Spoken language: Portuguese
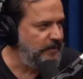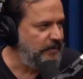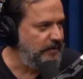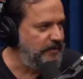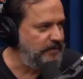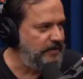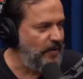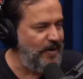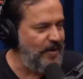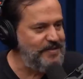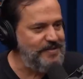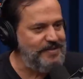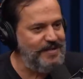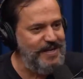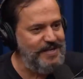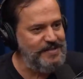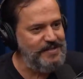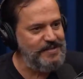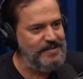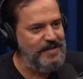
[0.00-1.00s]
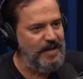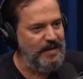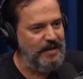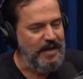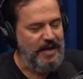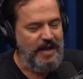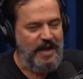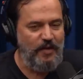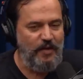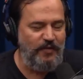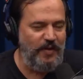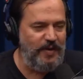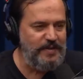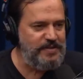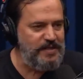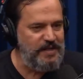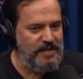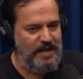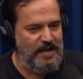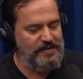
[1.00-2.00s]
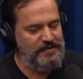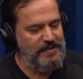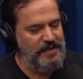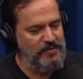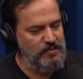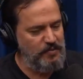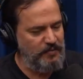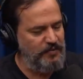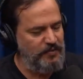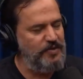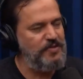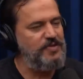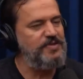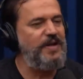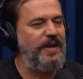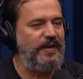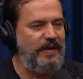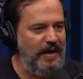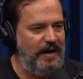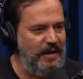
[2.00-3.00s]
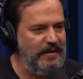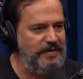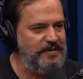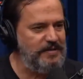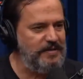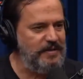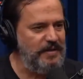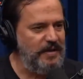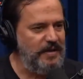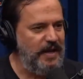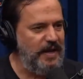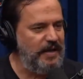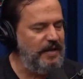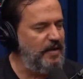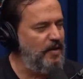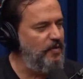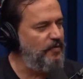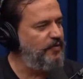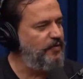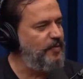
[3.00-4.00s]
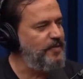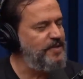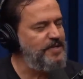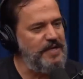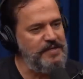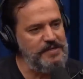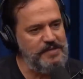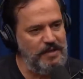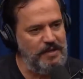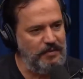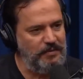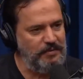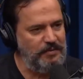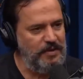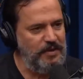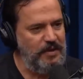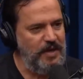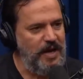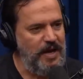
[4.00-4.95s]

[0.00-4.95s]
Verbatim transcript: Então, às vezes, na... eu falo assim, que às vezes um vídeo de análise é que nem um filme de ação.